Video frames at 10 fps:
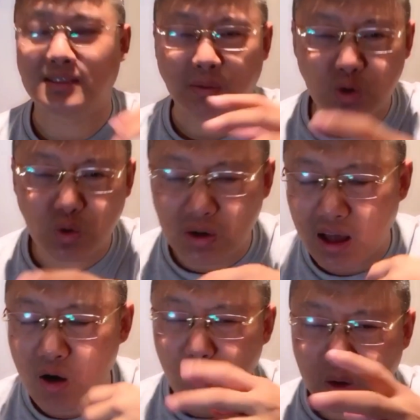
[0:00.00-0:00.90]
咱们中日
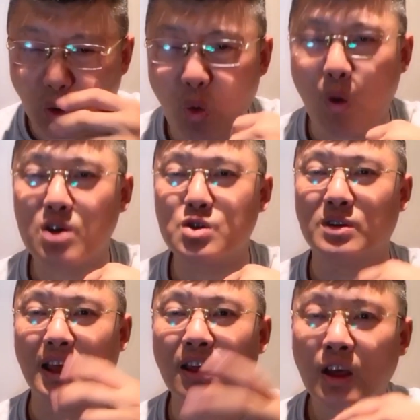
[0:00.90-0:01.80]
两国都是黄种
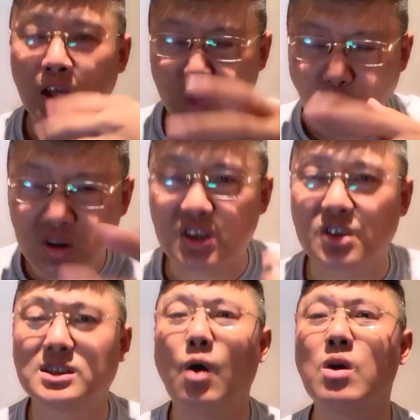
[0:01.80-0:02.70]
人，同
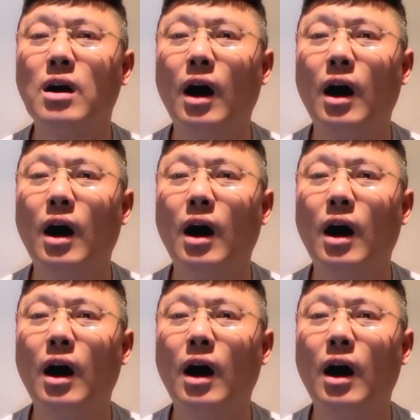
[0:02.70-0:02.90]
使操戈